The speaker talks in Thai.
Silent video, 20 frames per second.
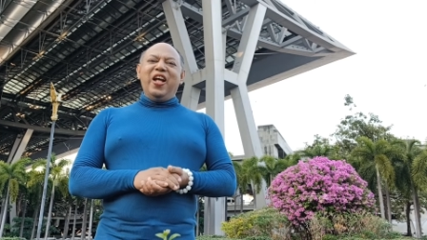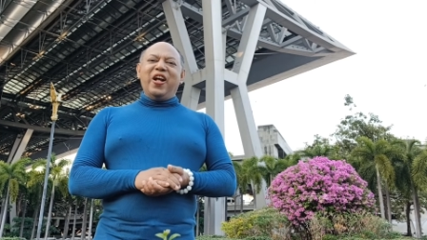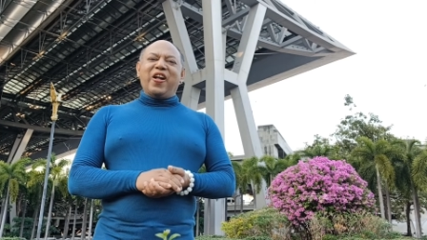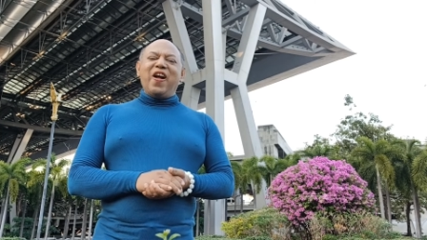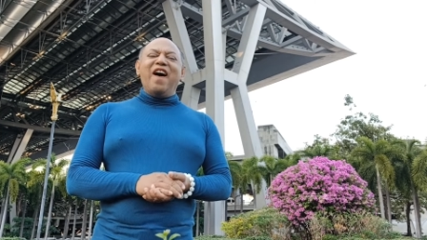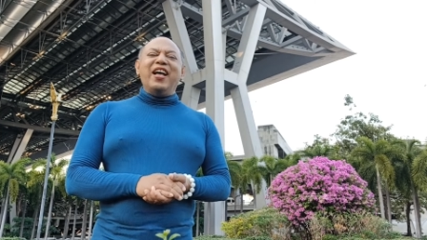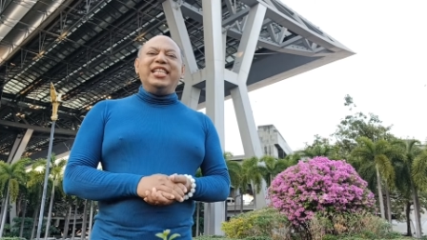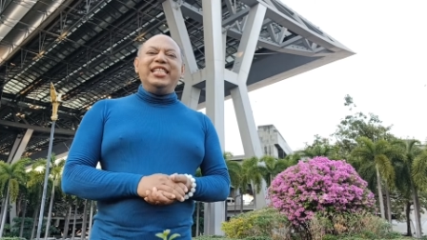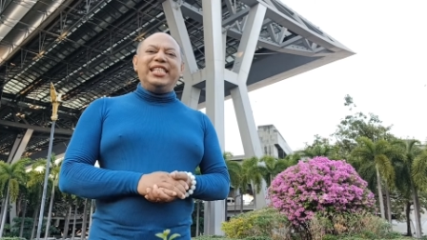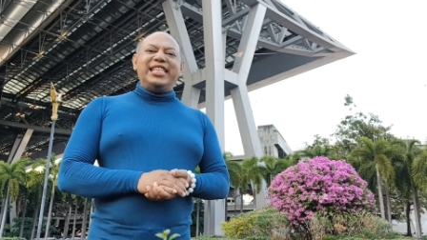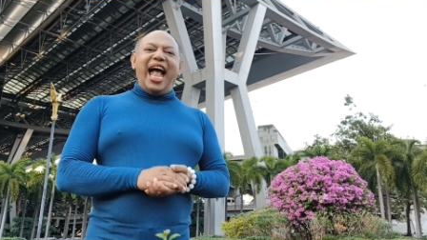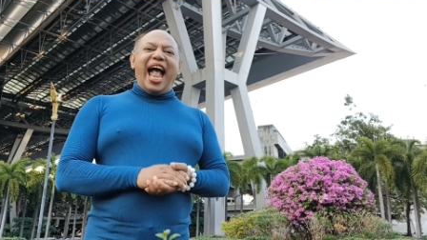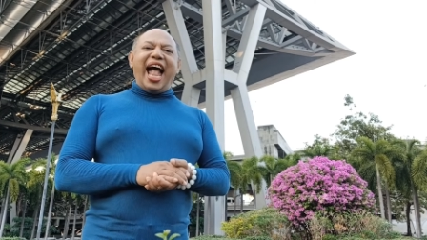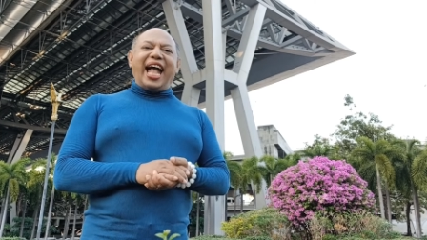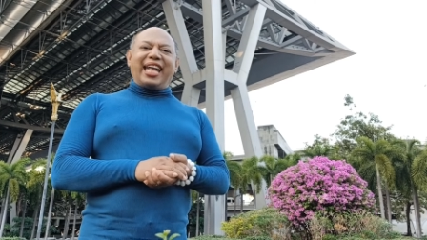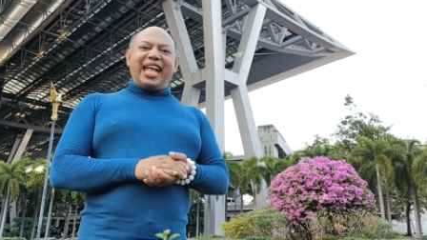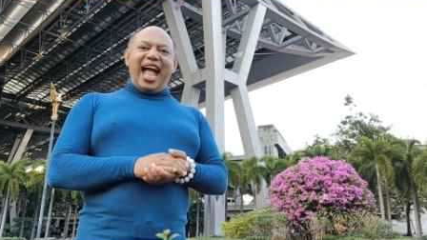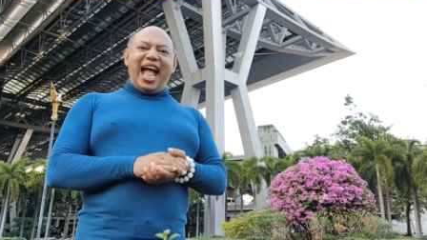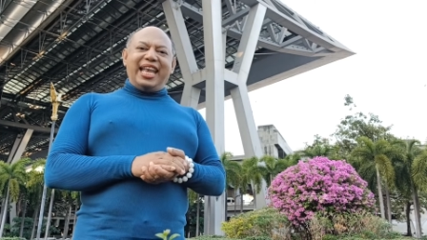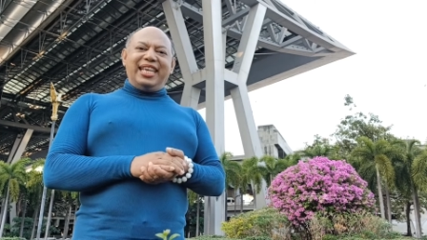ก่อนจาก
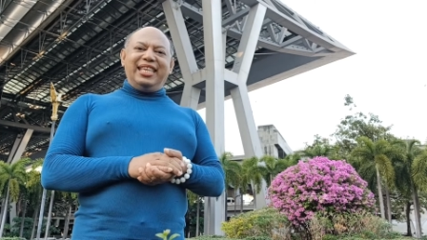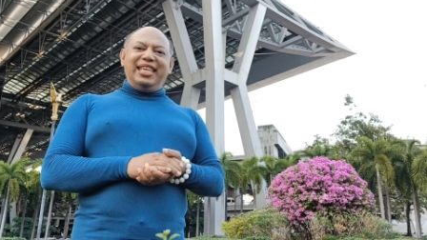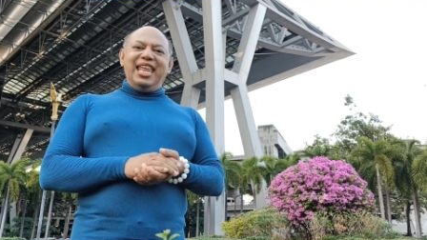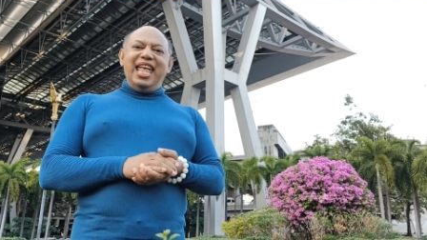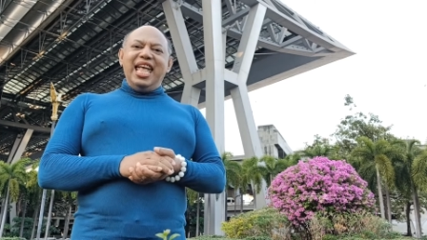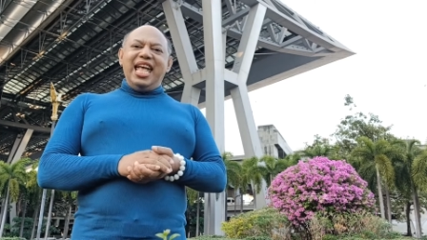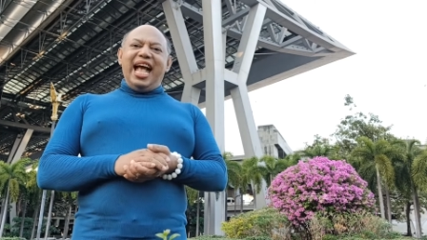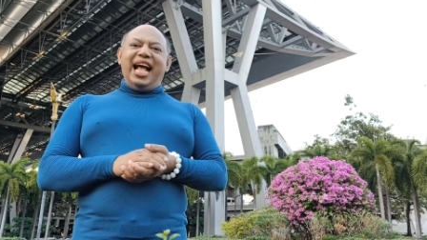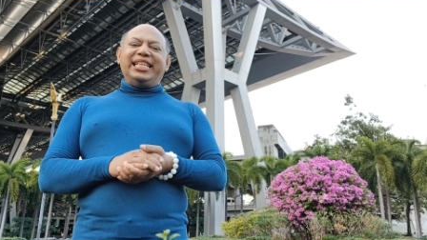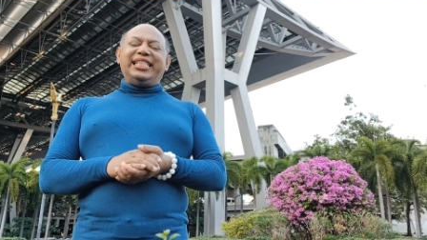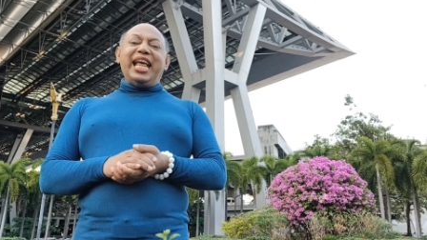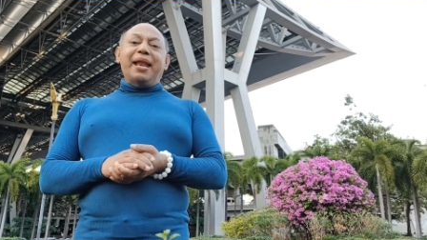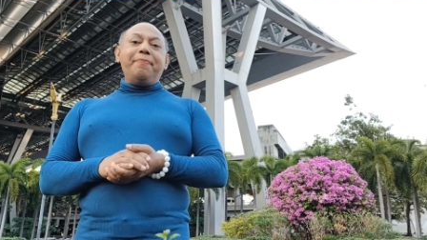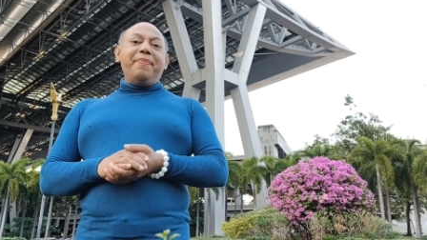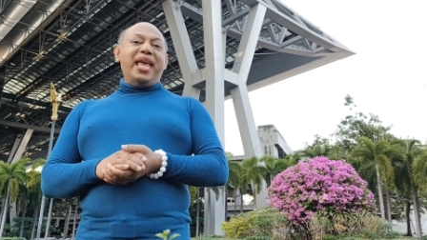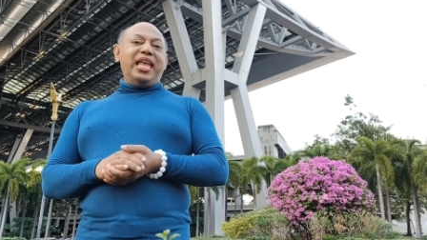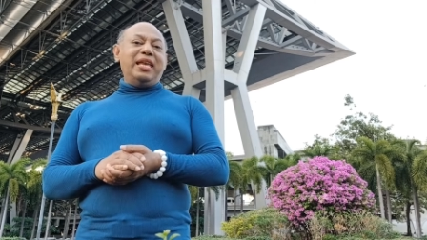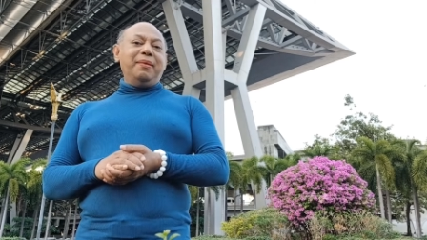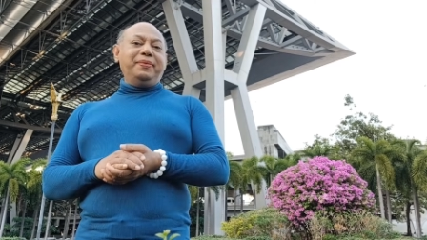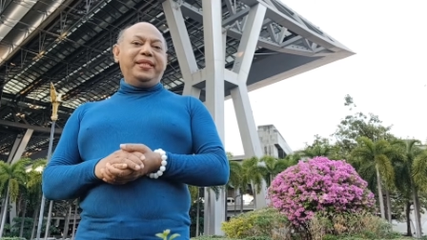กัน อาจารย์เบ
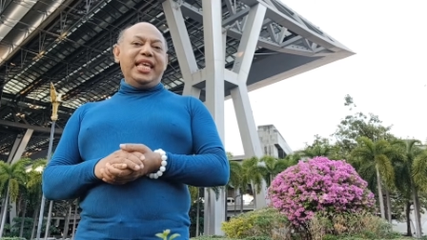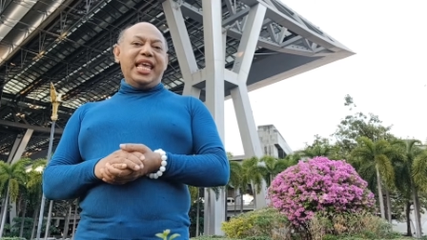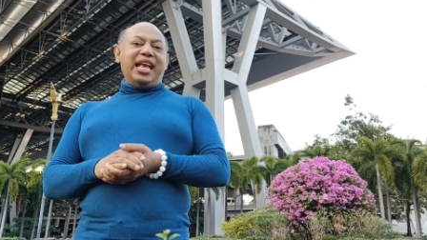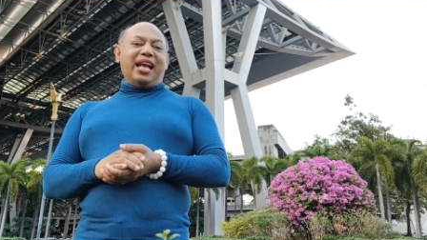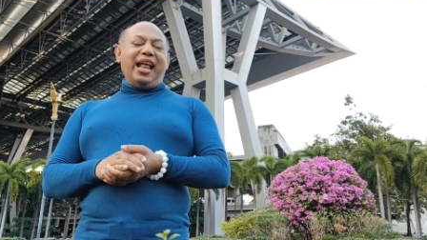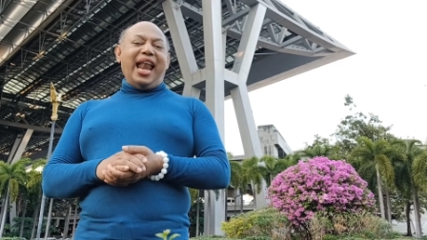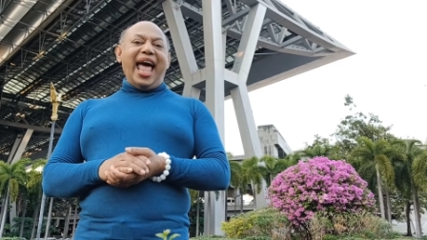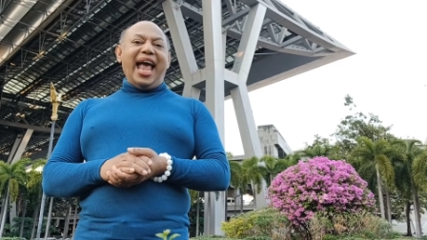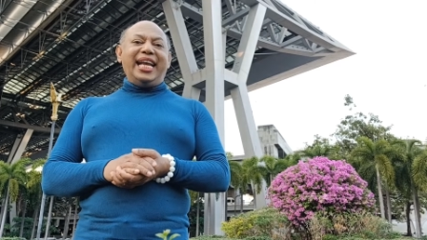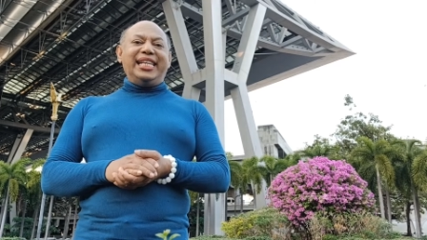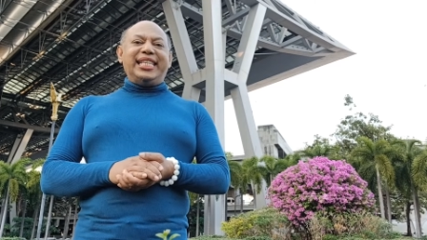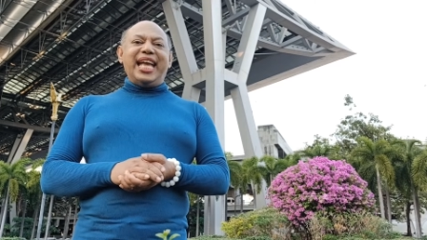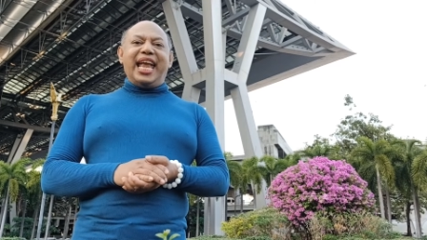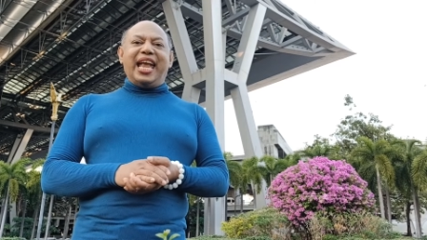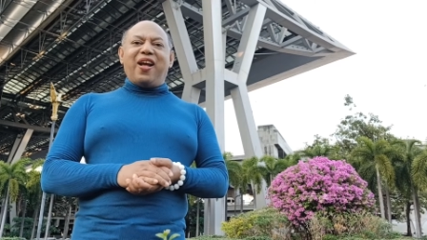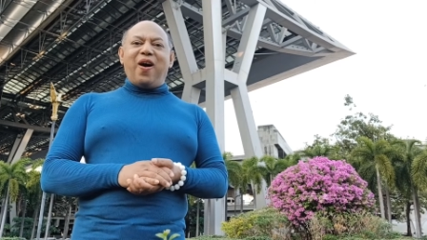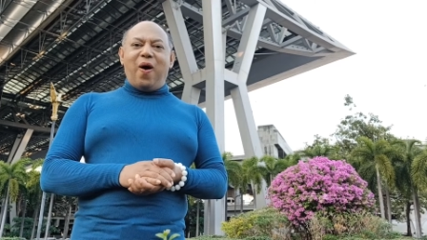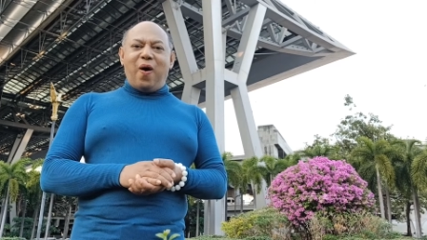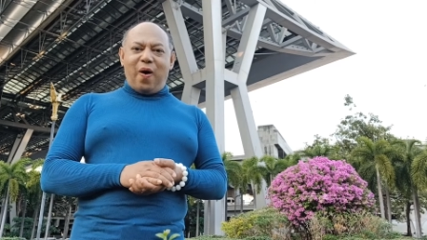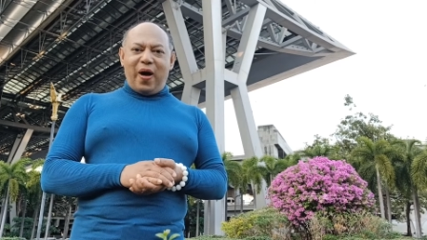ยิปซีใครใจ
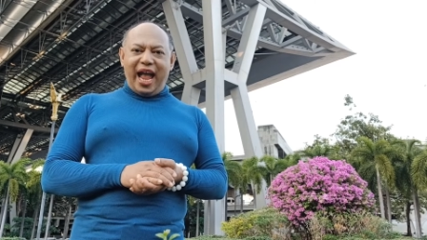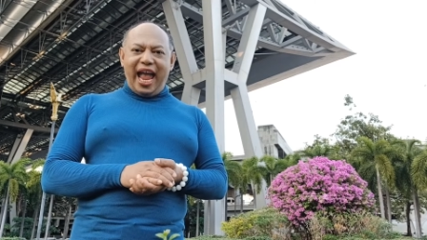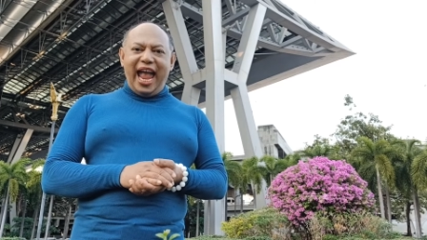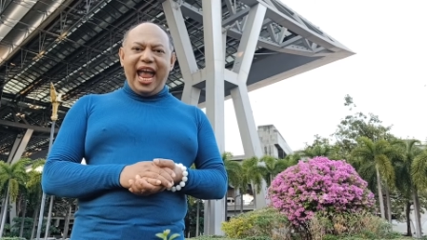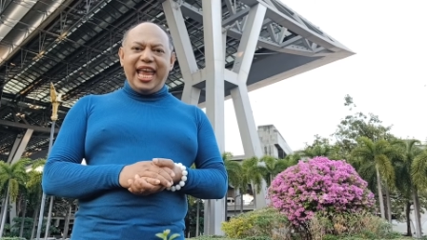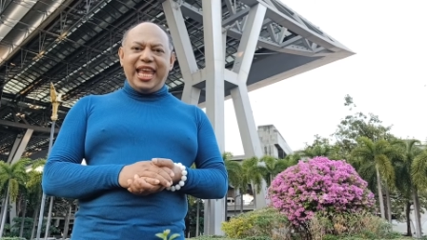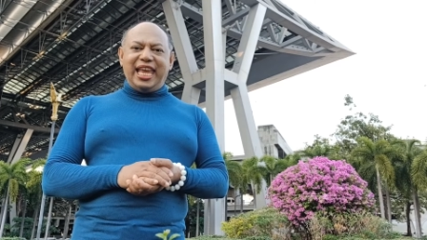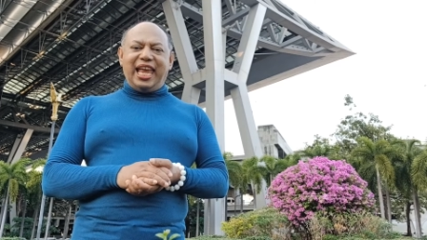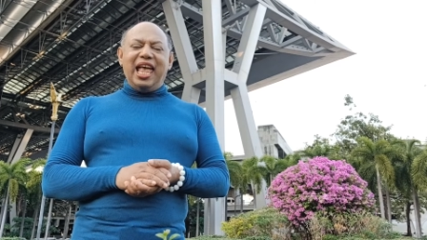ขอให้